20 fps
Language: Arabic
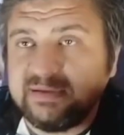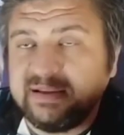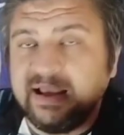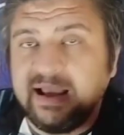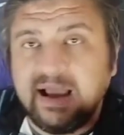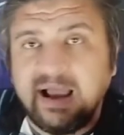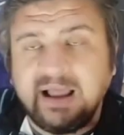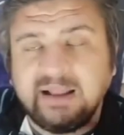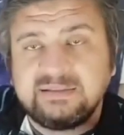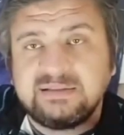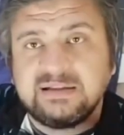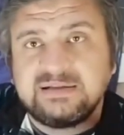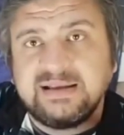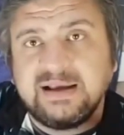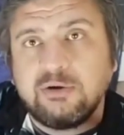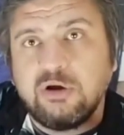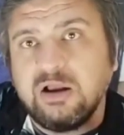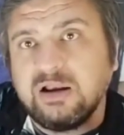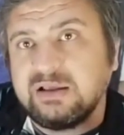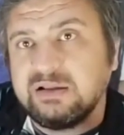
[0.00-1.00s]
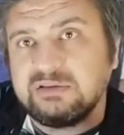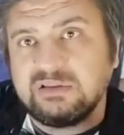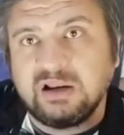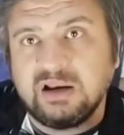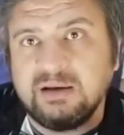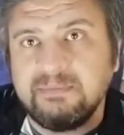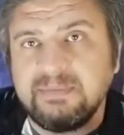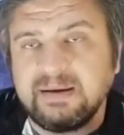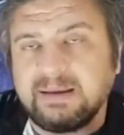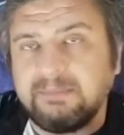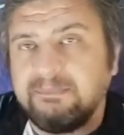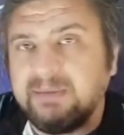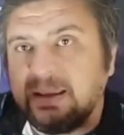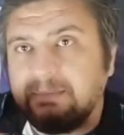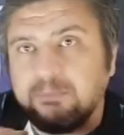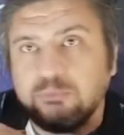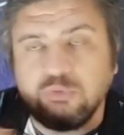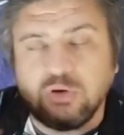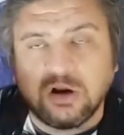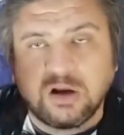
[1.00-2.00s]
حتى تياجو الكانتارا لما كان
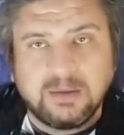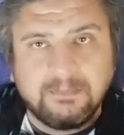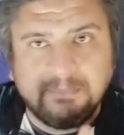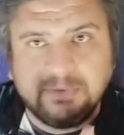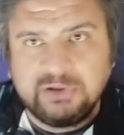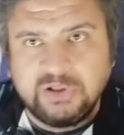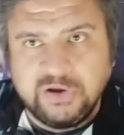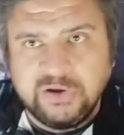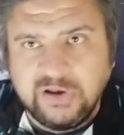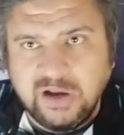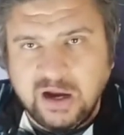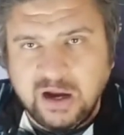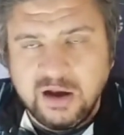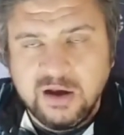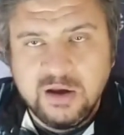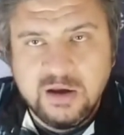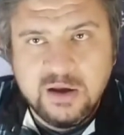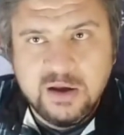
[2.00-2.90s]
بيجي من ورا كان بيضيع